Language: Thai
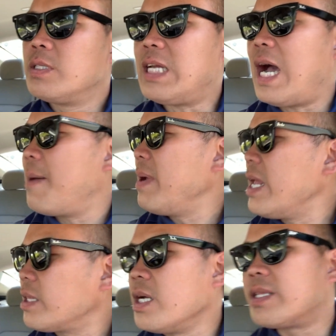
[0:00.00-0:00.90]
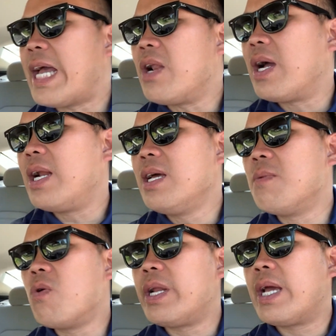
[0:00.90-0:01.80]
จ่าไม่ได้ตื่นเต้นหรอกฮะเรื่อง
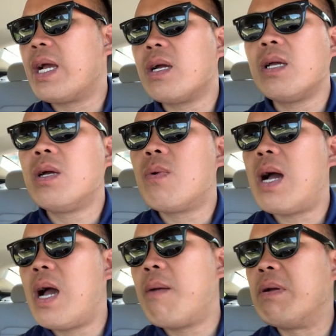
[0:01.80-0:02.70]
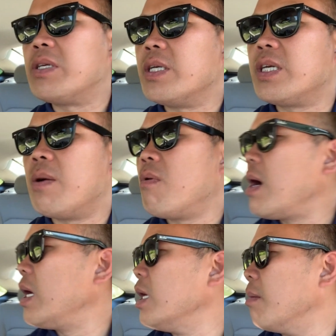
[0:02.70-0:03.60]
พวกนี้ฮะ ก็คือว่ามันเฉยๆ เพราะ
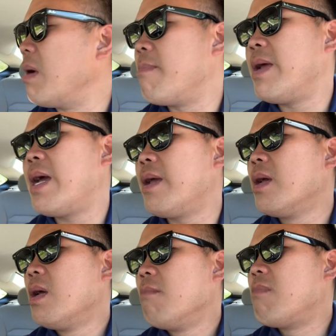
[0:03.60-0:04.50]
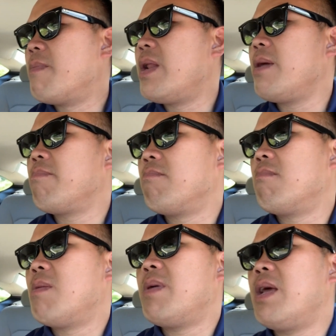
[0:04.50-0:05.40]
ว่าหนึ่งมันไม่ได้มันไม่ได้
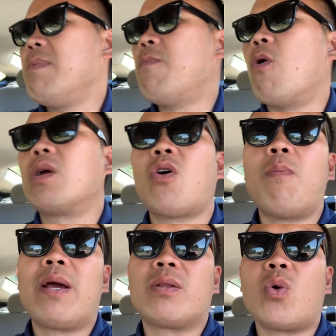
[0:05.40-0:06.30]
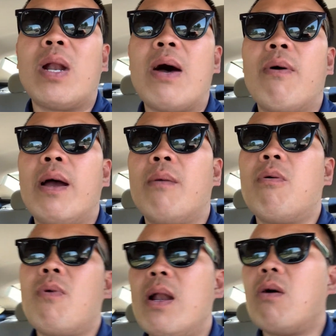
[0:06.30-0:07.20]
มันไม่ได้มีผลกระทบอะไรกับตัวเราฮะ เพ
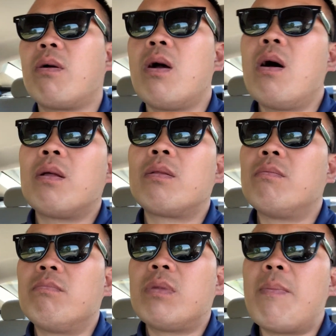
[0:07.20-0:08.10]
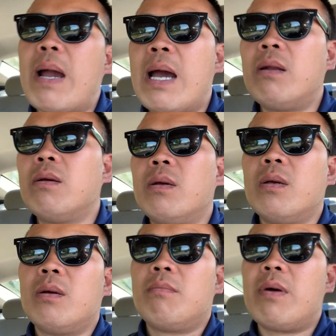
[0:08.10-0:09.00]
ราะว่าเราก็ทำงาน
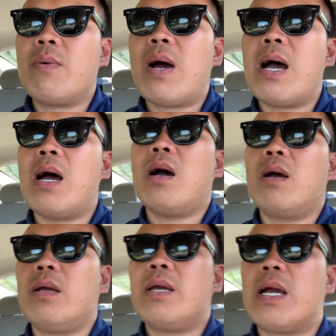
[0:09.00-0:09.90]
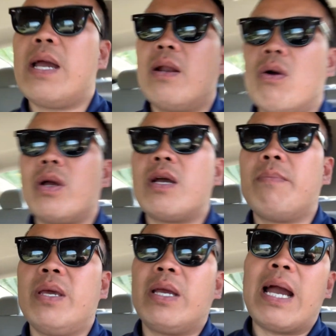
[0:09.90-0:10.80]
ไม่ว่ายังไงเราก็ยัง
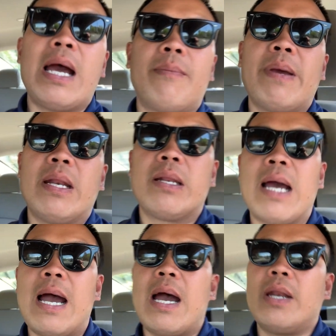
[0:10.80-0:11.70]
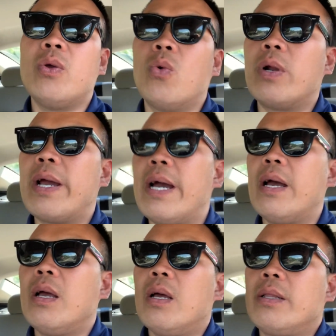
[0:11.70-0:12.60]
มีงานเป็นทหารอยู่นะฮะ
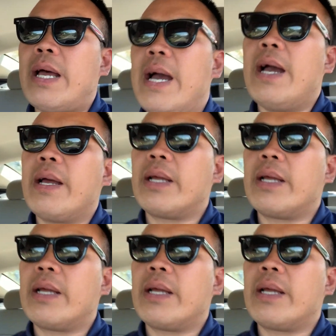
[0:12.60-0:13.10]
แต่